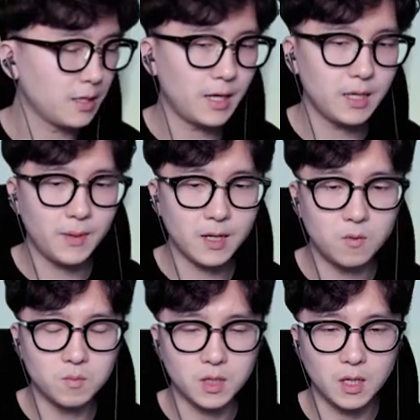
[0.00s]
날이
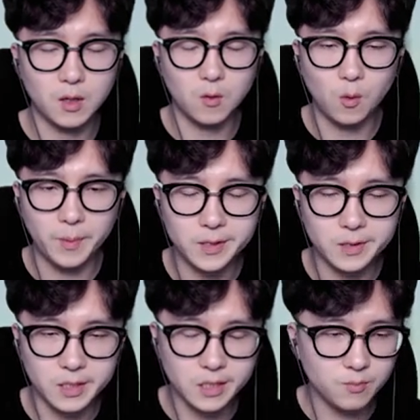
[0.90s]
밝아옵니다
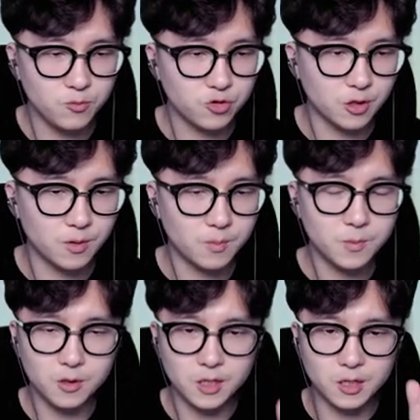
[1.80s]
526점
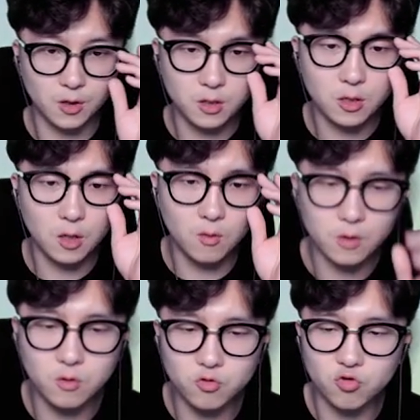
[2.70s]
현재 저희 최고
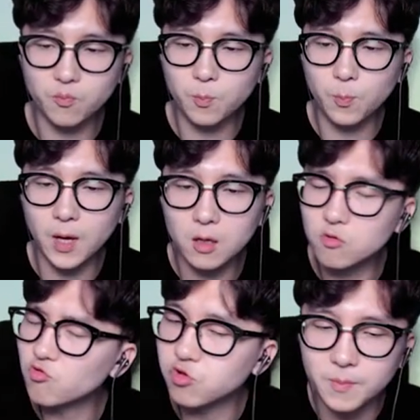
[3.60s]
기록
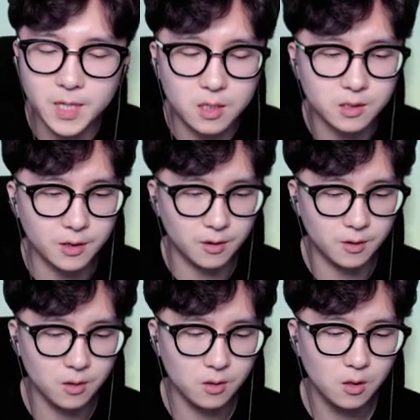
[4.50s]
609점인가
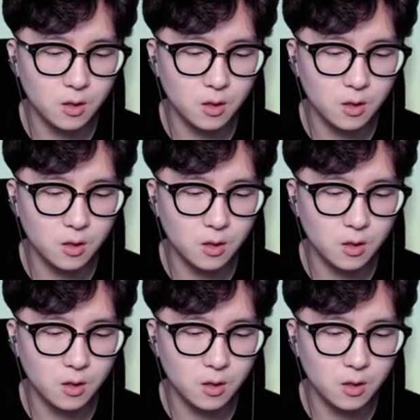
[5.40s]
그래요